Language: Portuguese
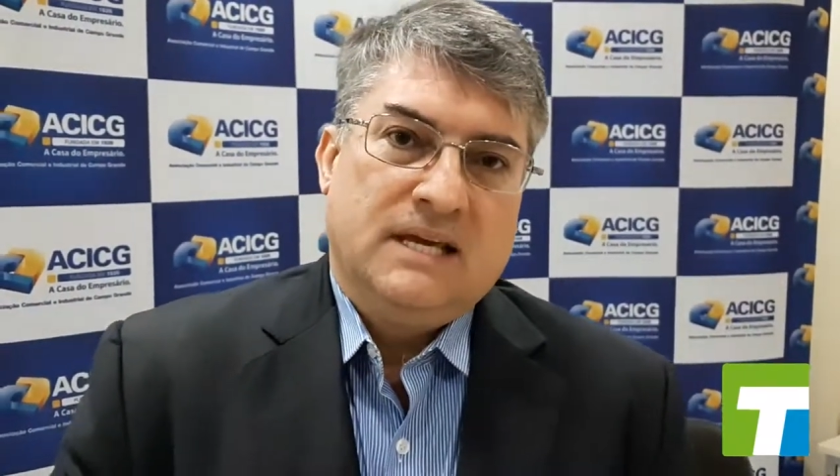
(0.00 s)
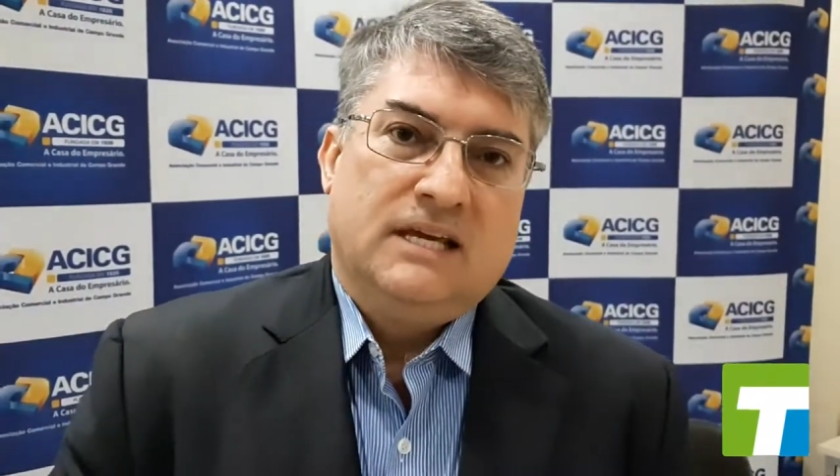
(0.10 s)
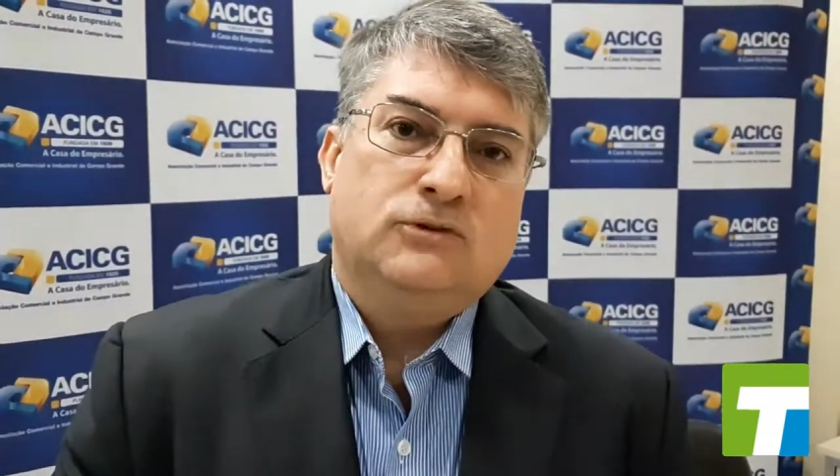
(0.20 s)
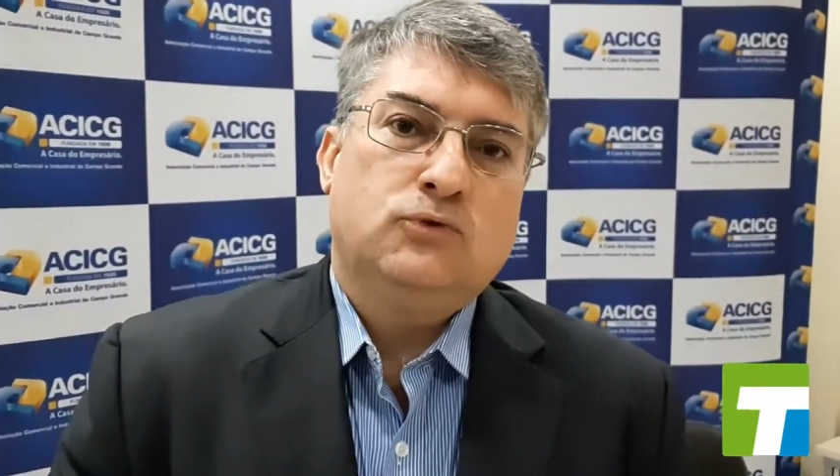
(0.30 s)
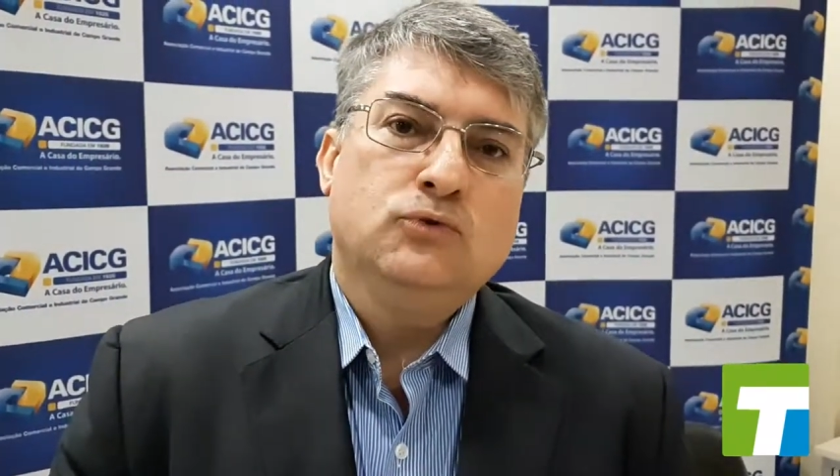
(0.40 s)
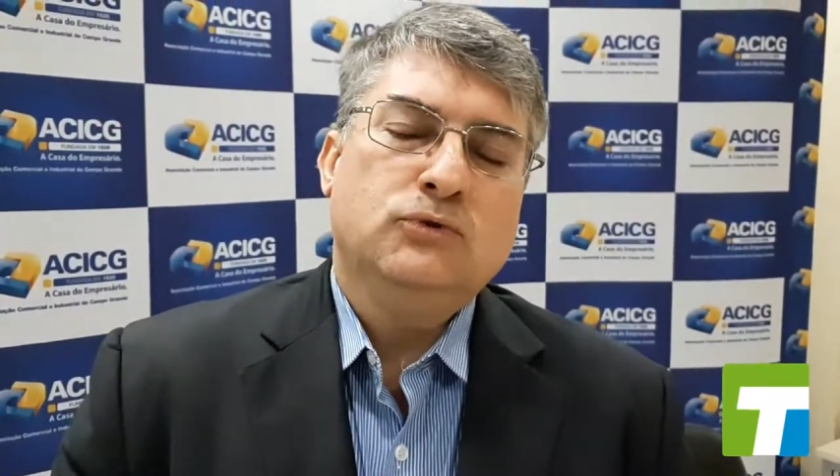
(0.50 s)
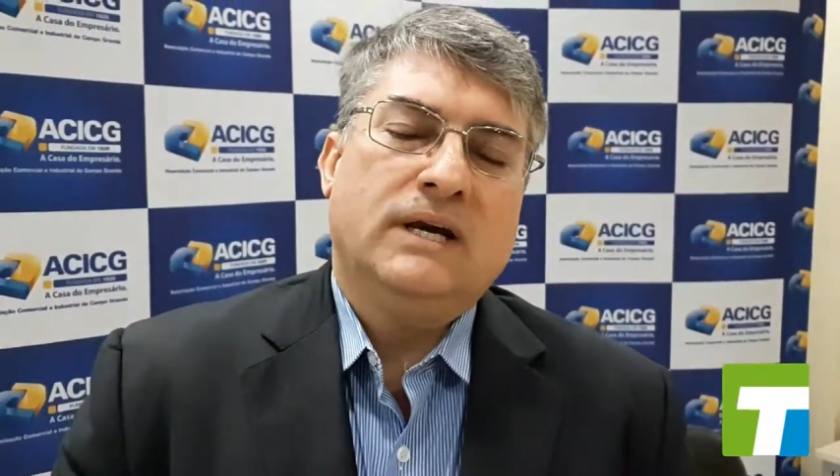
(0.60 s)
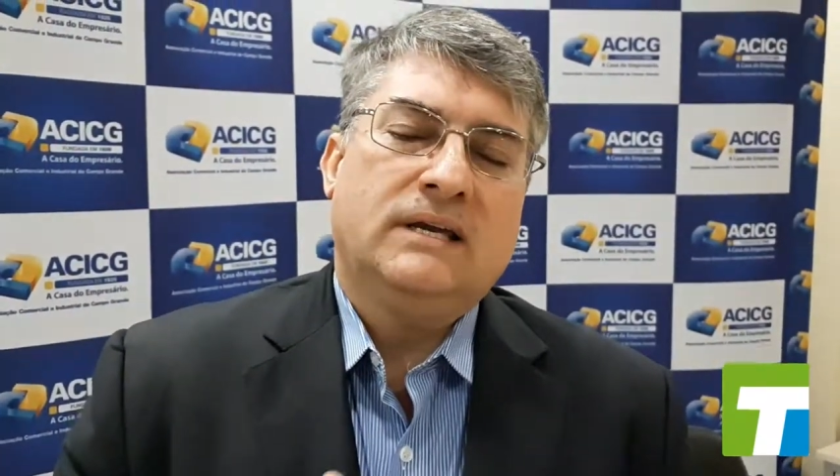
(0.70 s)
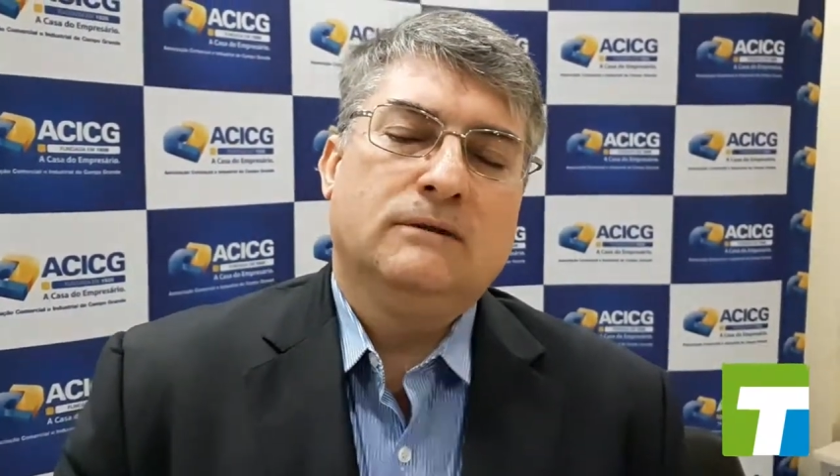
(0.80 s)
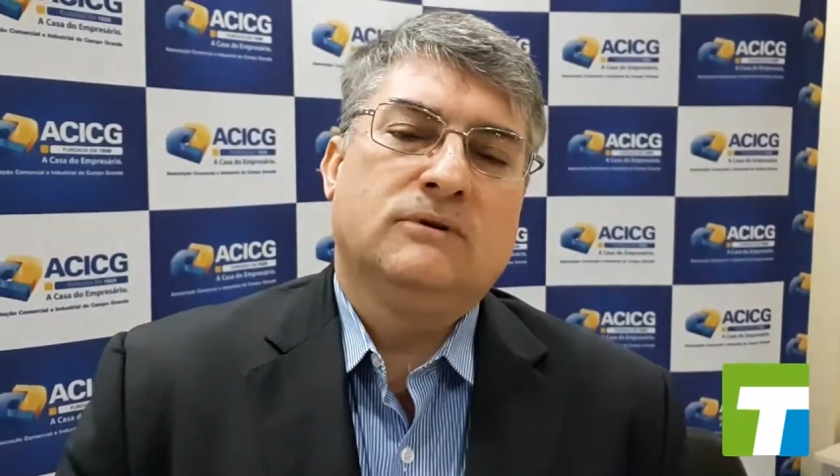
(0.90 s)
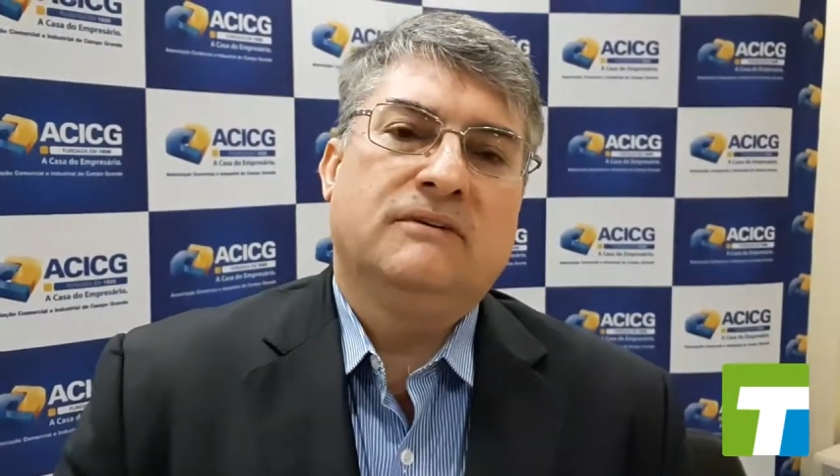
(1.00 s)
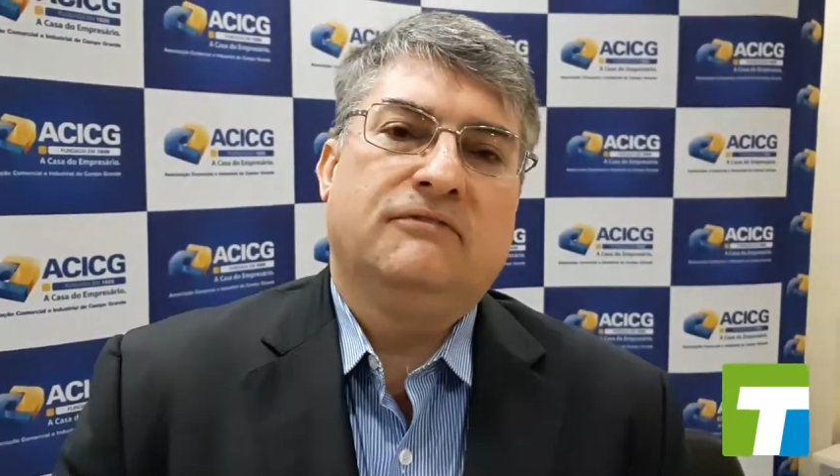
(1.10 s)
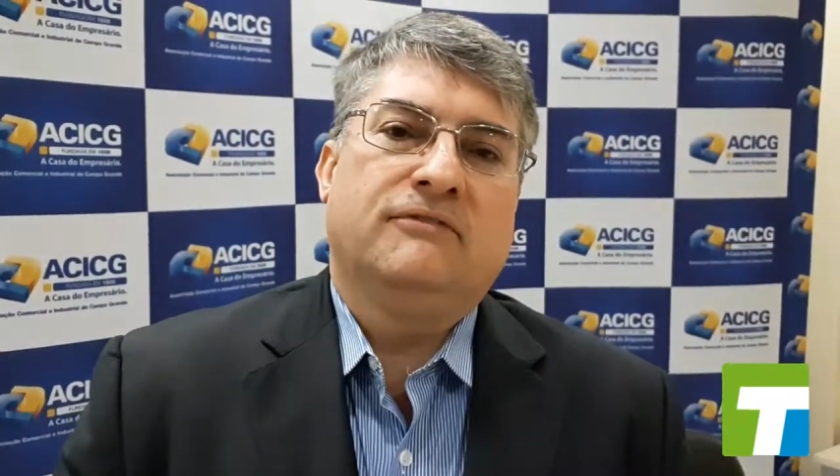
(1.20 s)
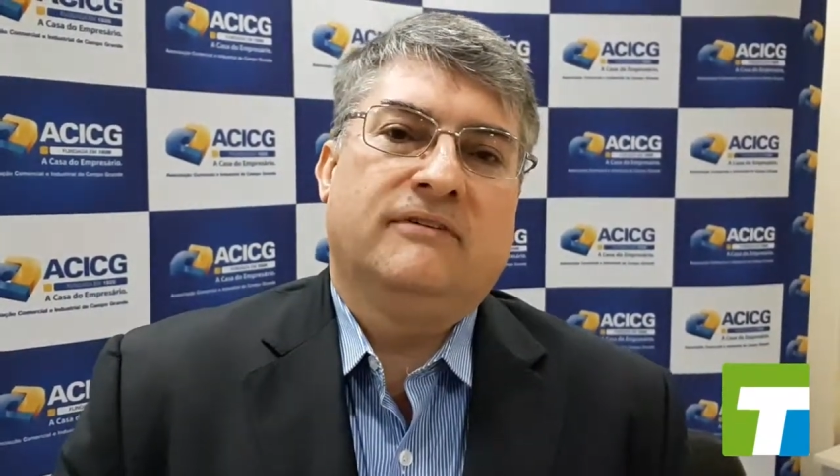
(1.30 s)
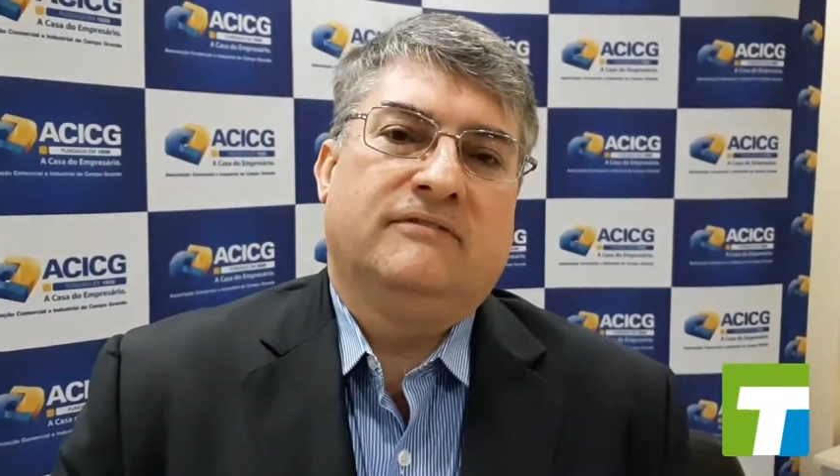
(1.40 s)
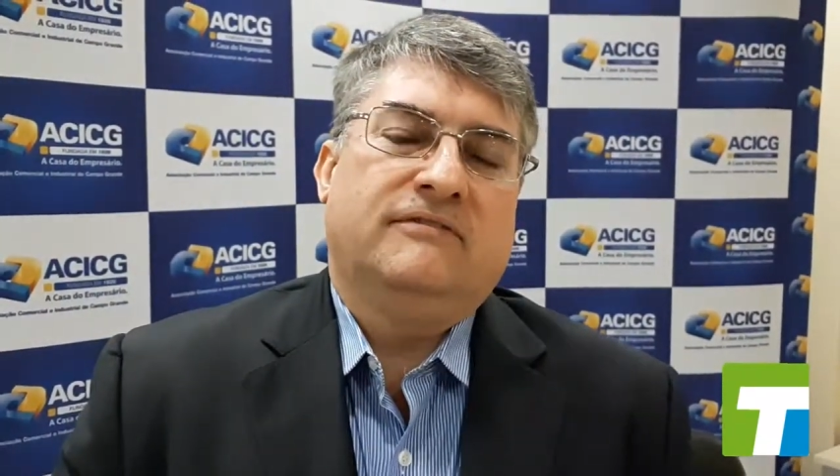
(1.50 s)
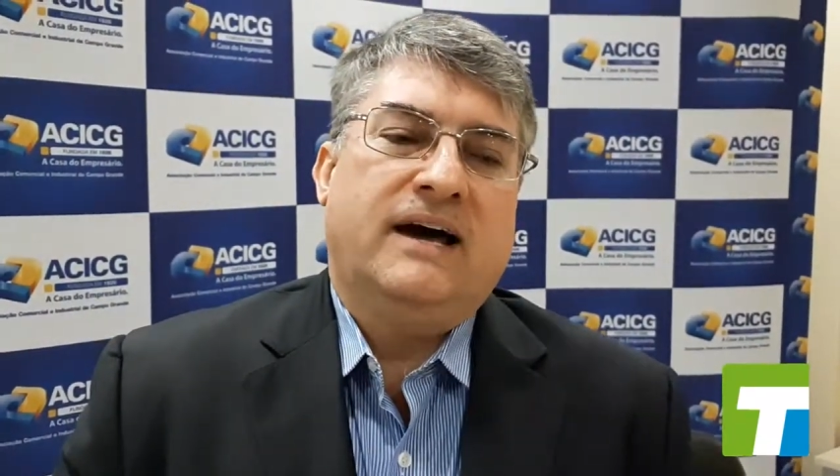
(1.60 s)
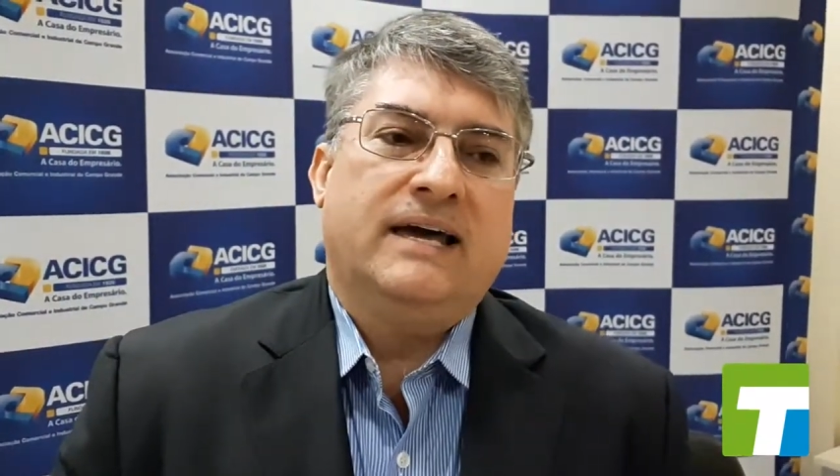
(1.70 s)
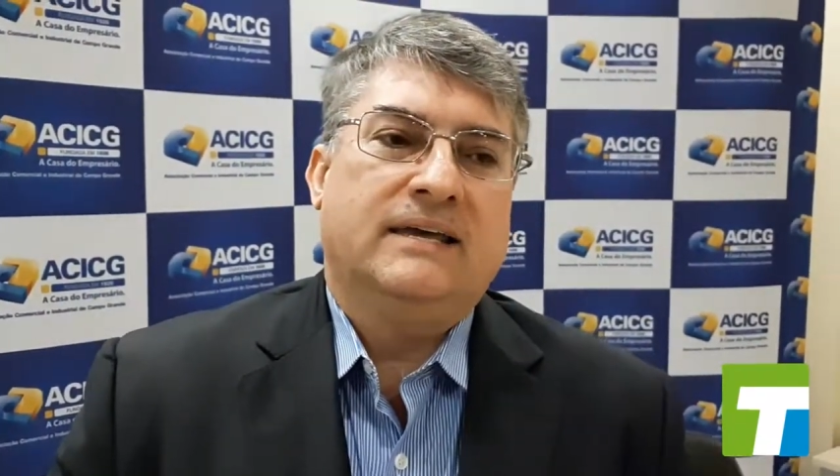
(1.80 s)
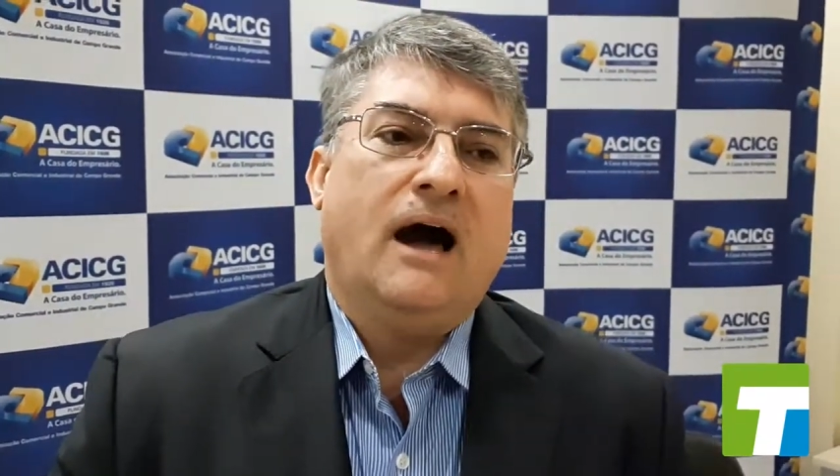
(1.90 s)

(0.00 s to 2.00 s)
E tudo aquilo que vai